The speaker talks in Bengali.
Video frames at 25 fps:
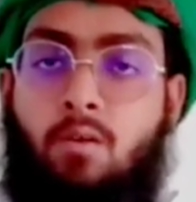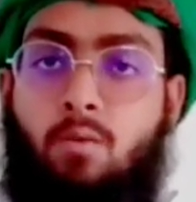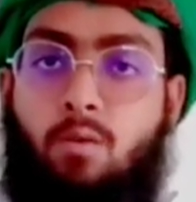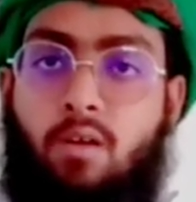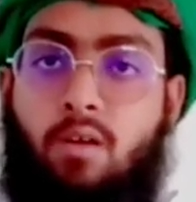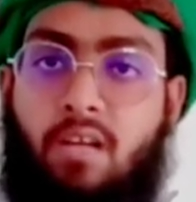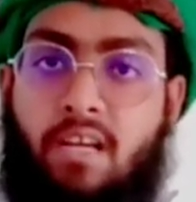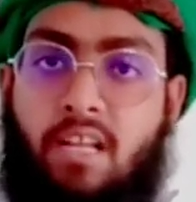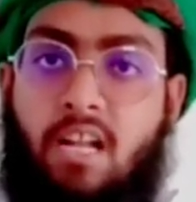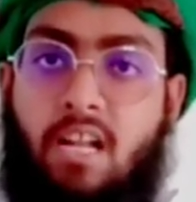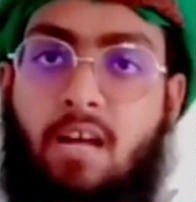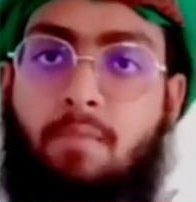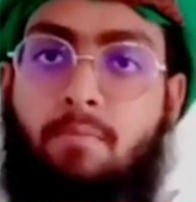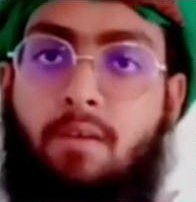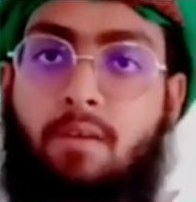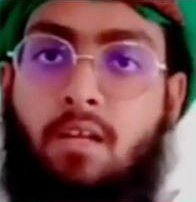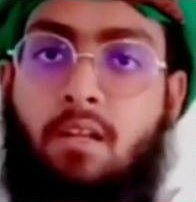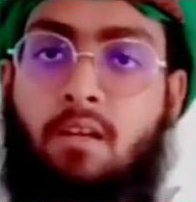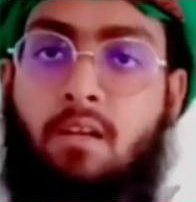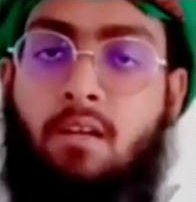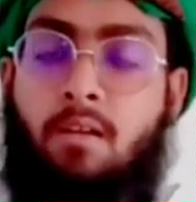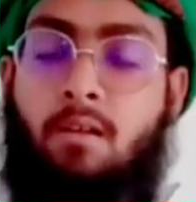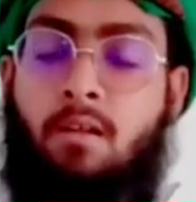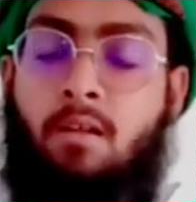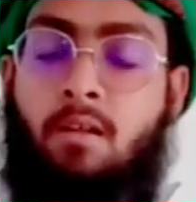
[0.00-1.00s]
ওই গ্রামের
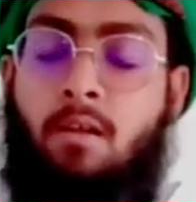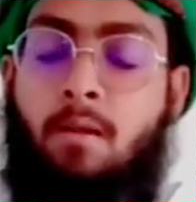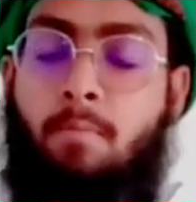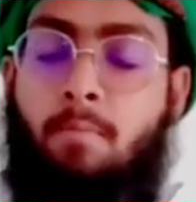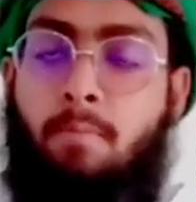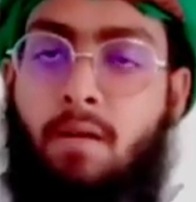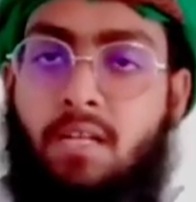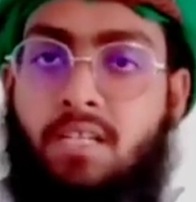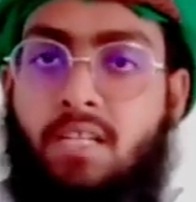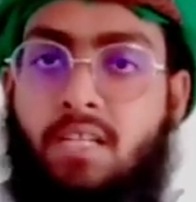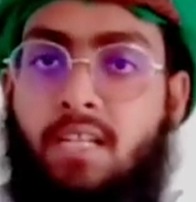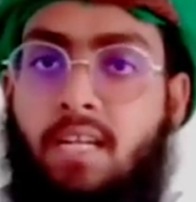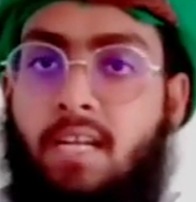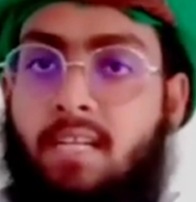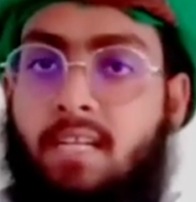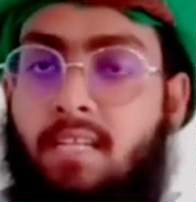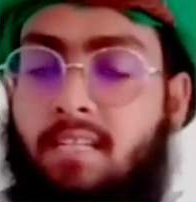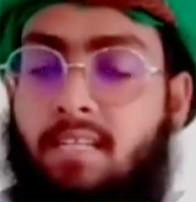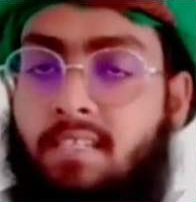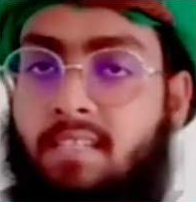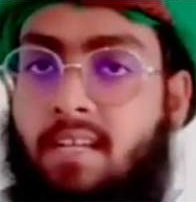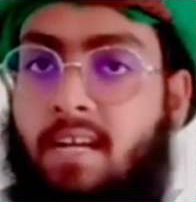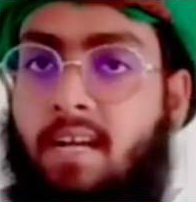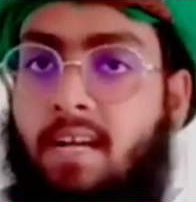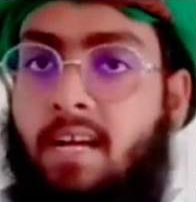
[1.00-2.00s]
পাশে একটি
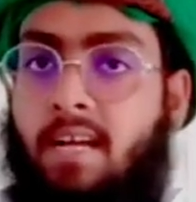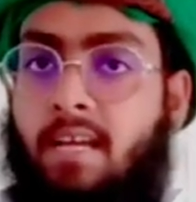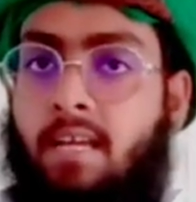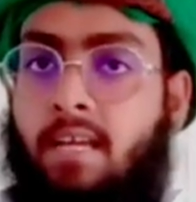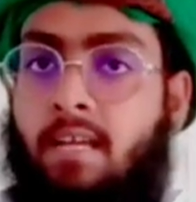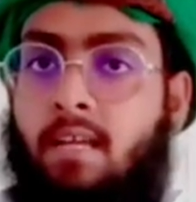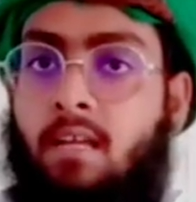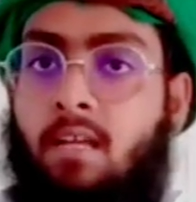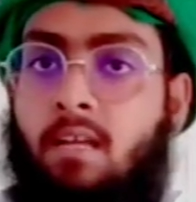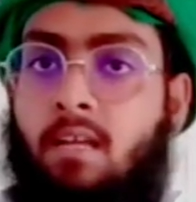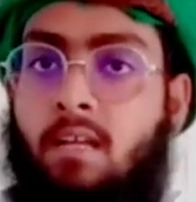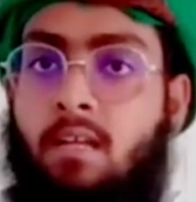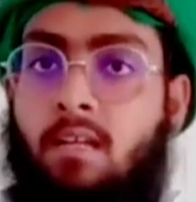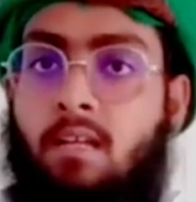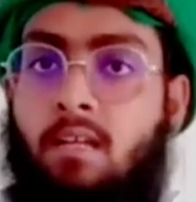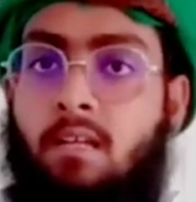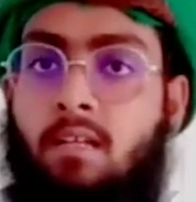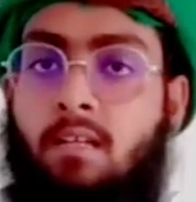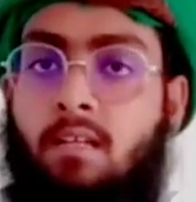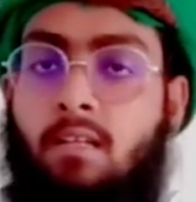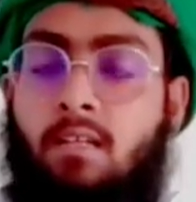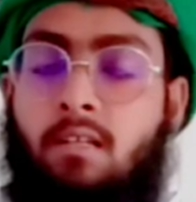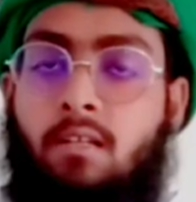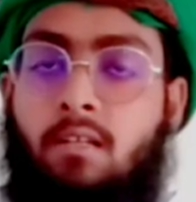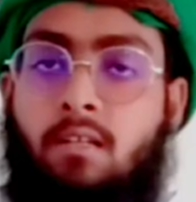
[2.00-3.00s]
জায়গায়
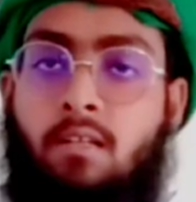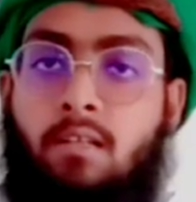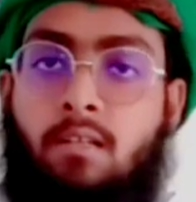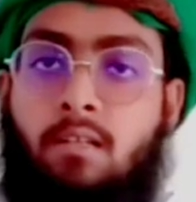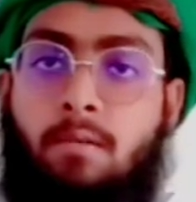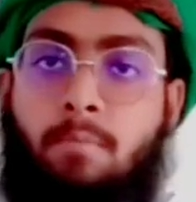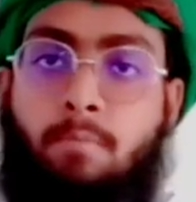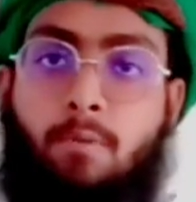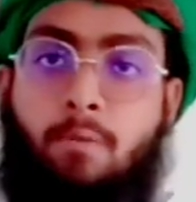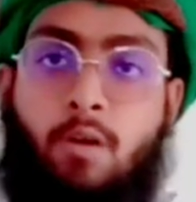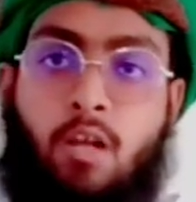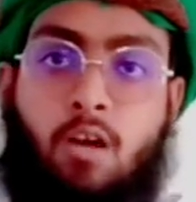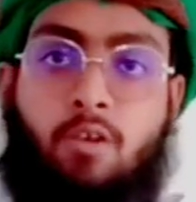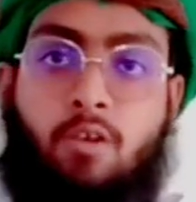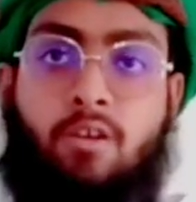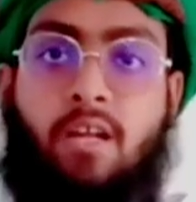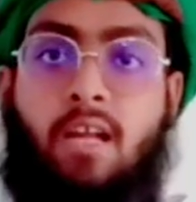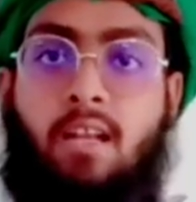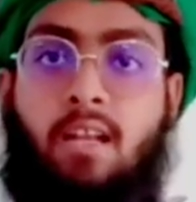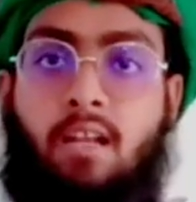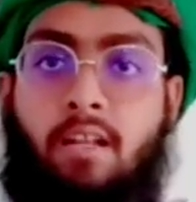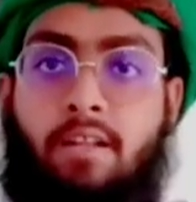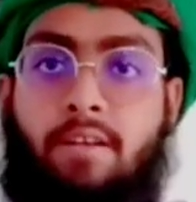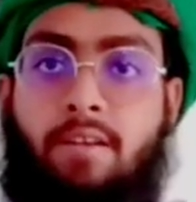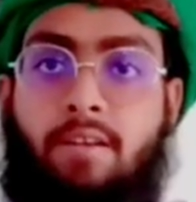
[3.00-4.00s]
পড়াও
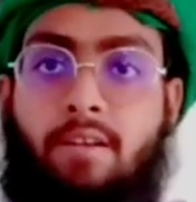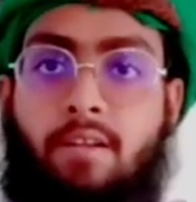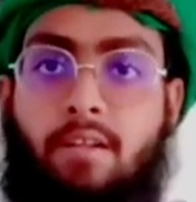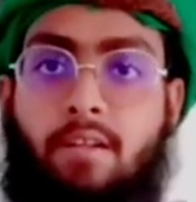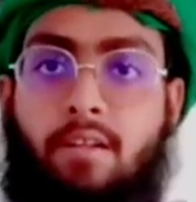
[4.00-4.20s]
ডাললেন